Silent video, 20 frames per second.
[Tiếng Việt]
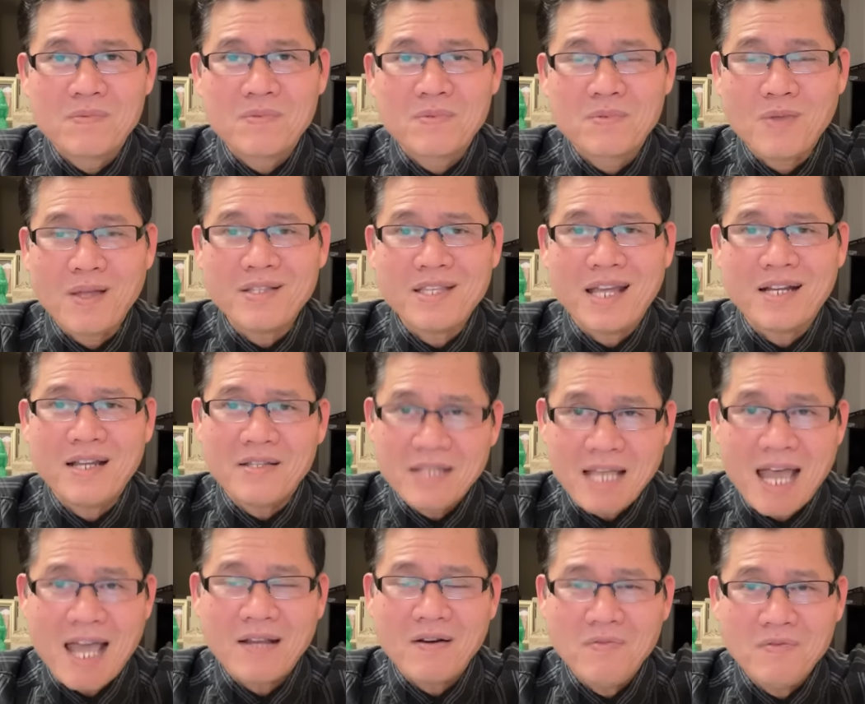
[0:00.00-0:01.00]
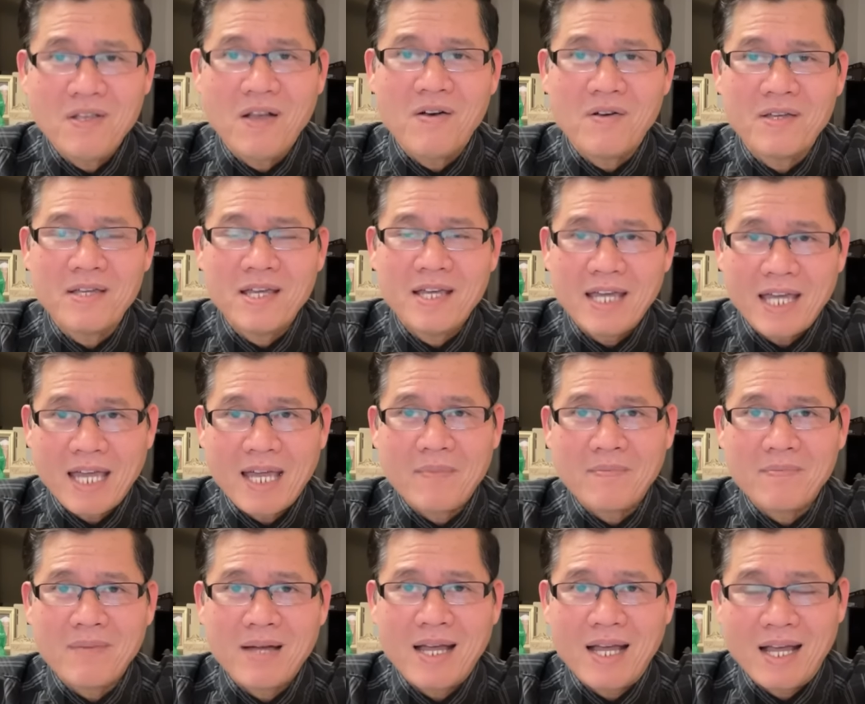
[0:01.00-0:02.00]
toán trần nói dạ đúng rồi
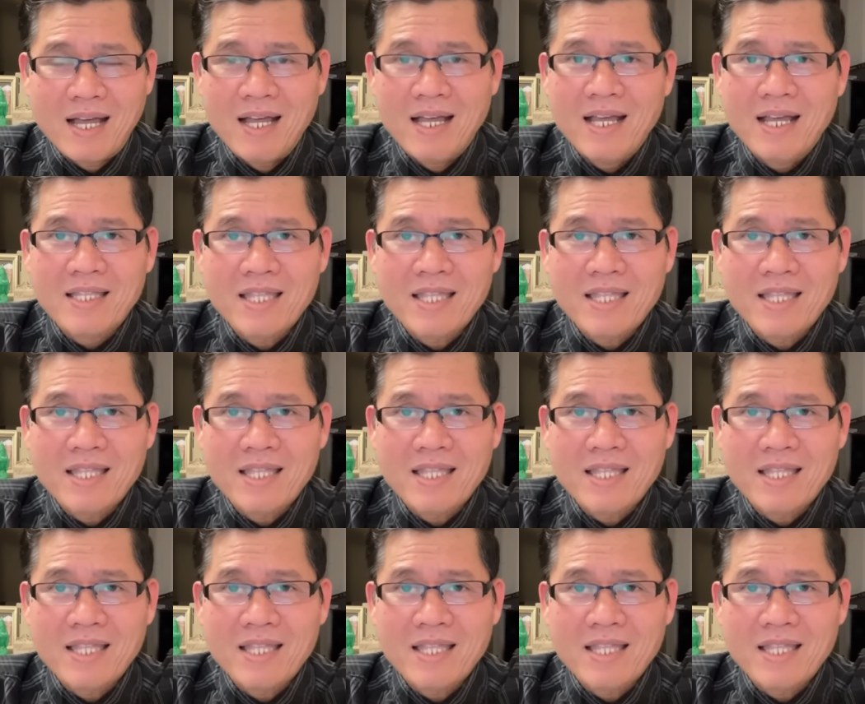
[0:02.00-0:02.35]
em à,